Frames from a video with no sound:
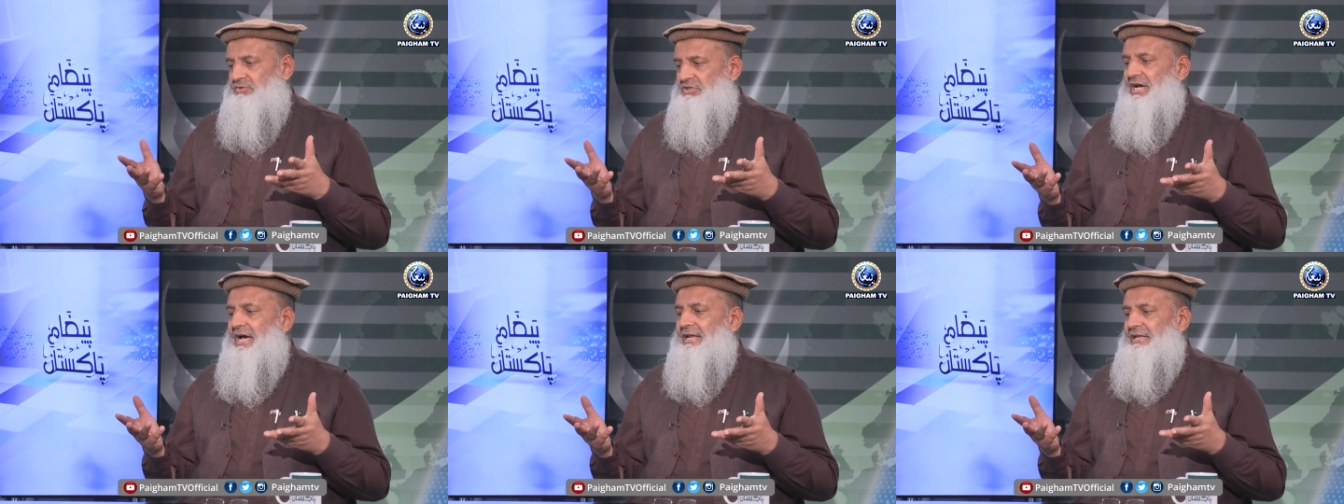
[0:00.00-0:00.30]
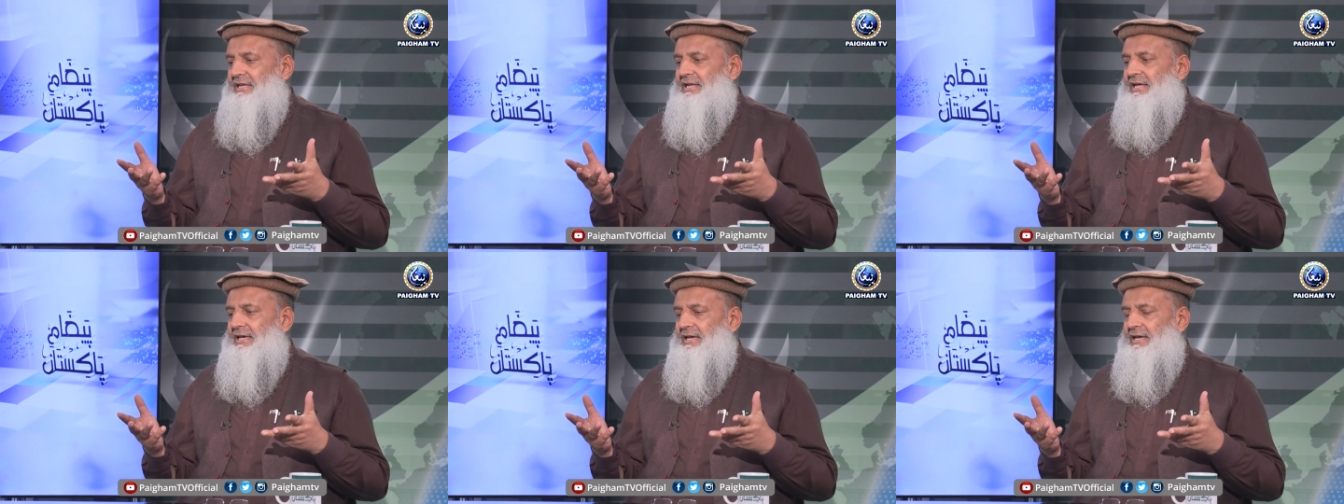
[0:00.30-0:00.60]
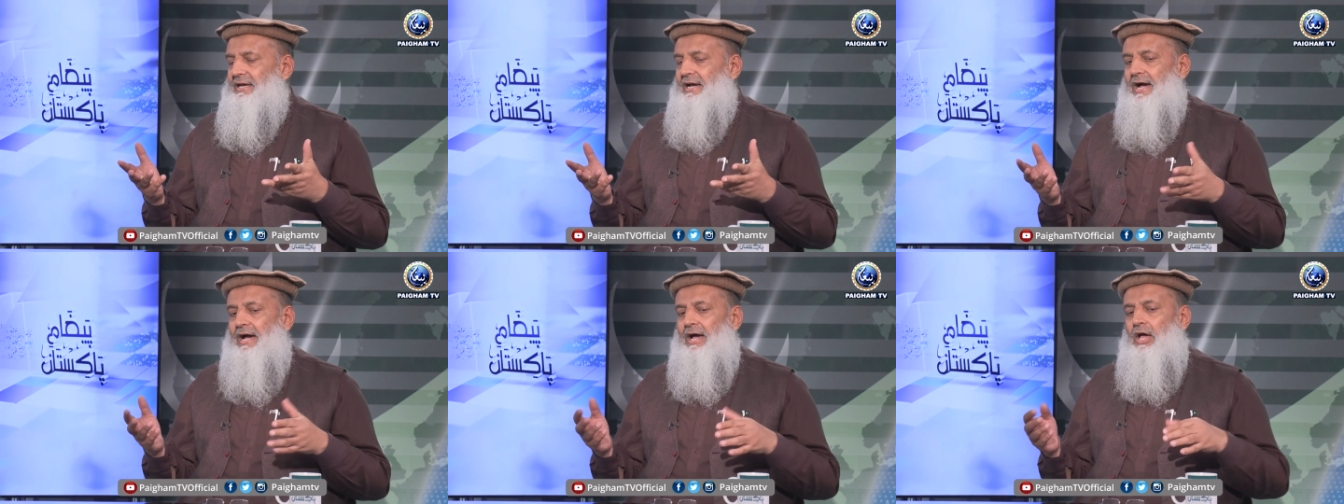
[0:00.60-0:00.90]
जारी
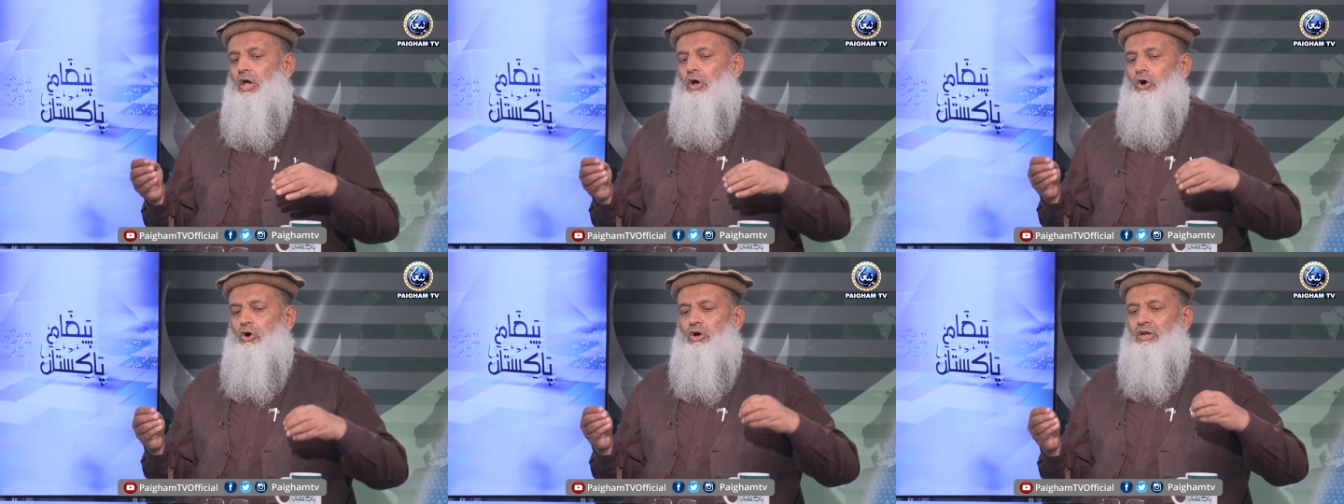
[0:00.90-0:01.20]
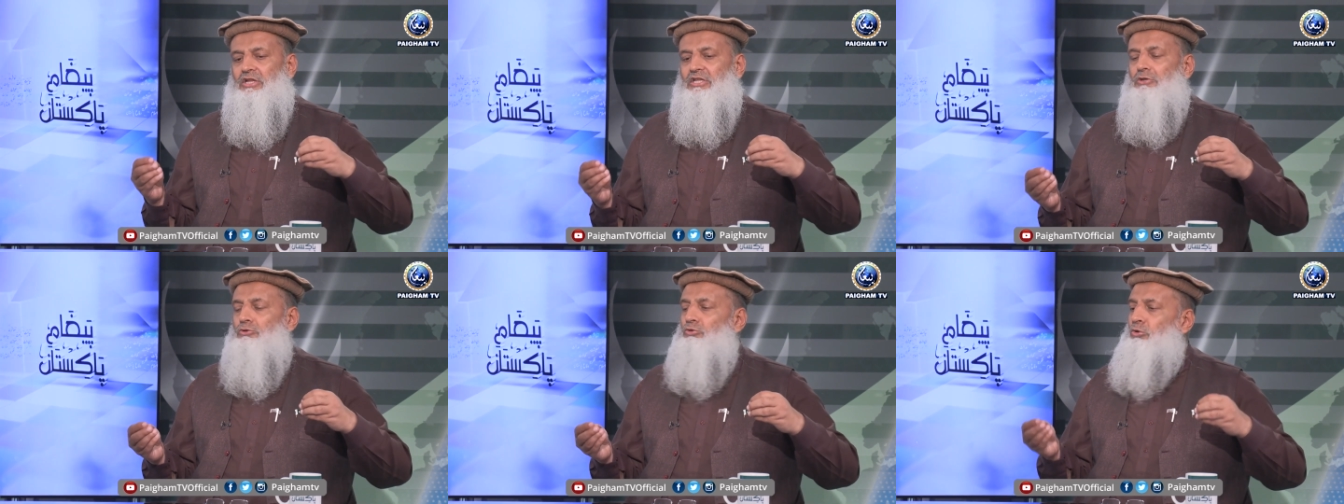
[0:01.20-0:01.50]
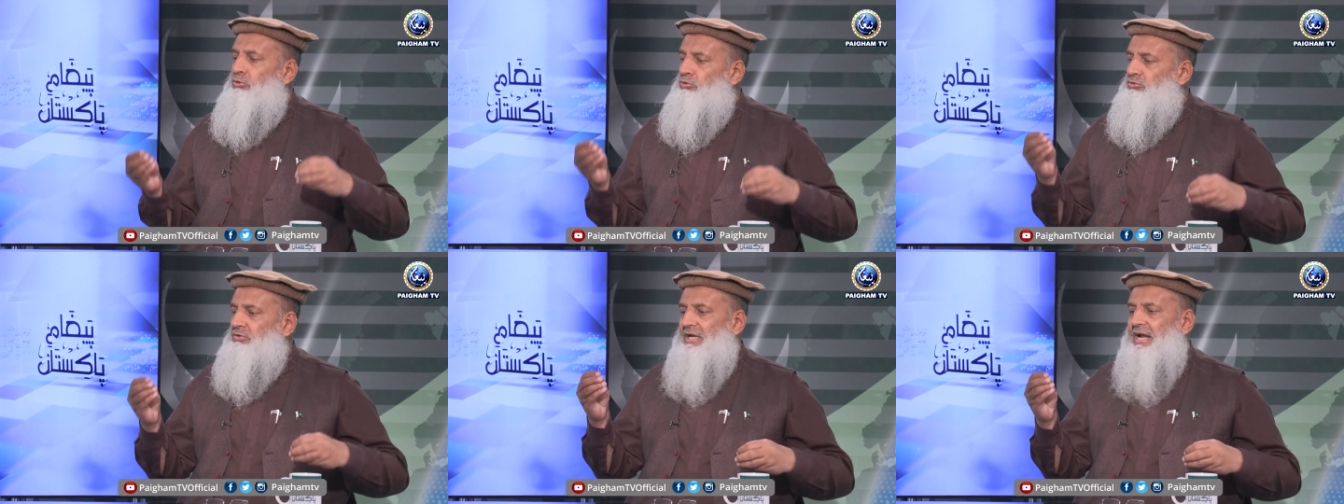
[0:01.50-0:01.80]
रहेगा और ये
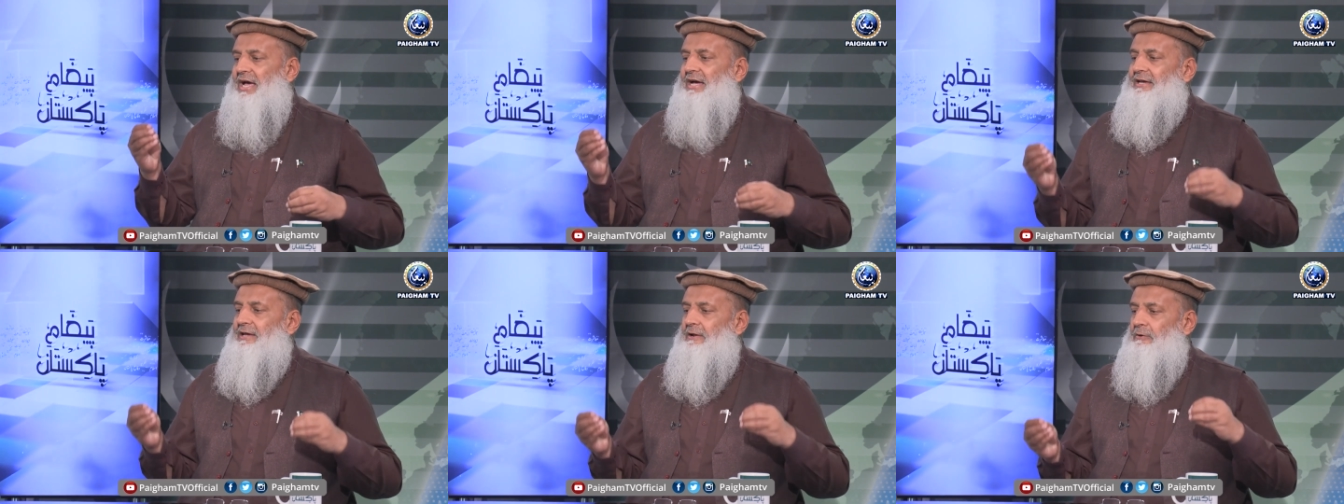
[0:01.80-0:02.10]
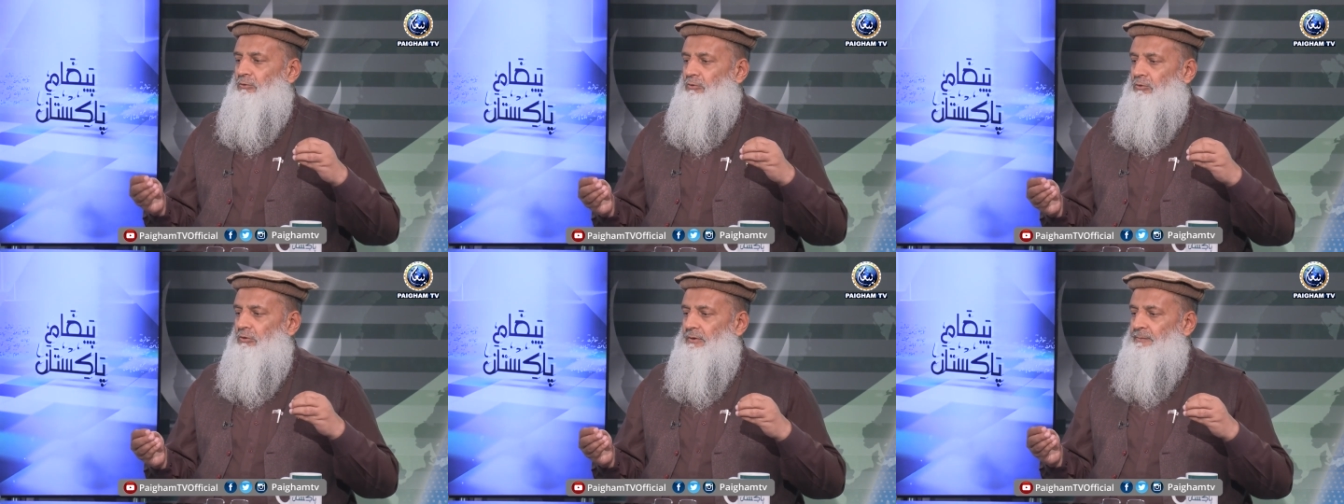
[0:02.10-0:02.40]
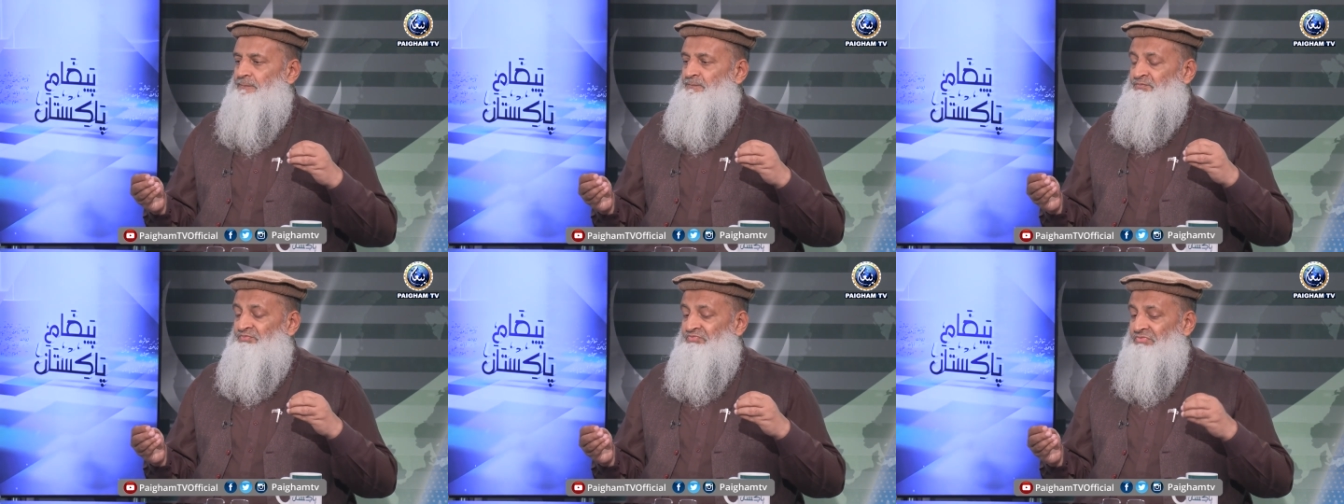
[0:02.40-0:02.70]
दोनों तरह के
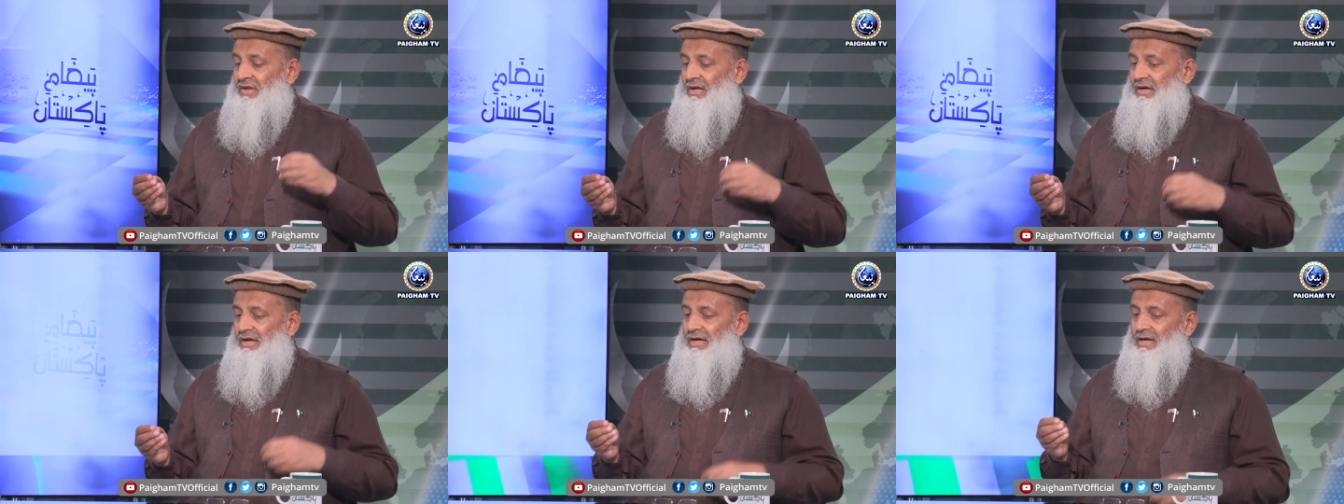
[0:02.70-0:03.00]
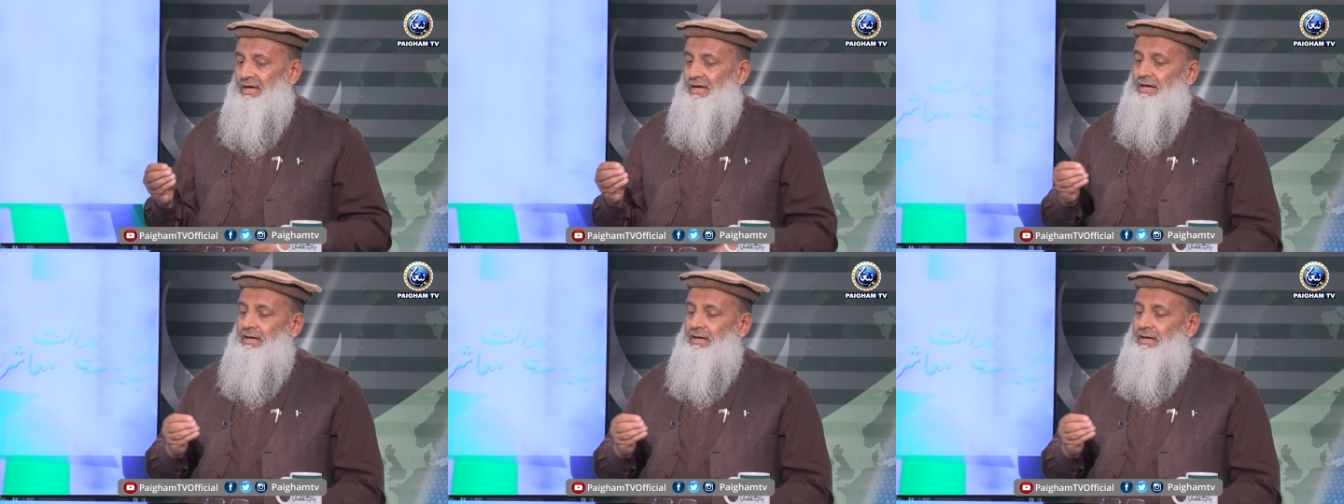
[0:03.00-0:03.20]
लोग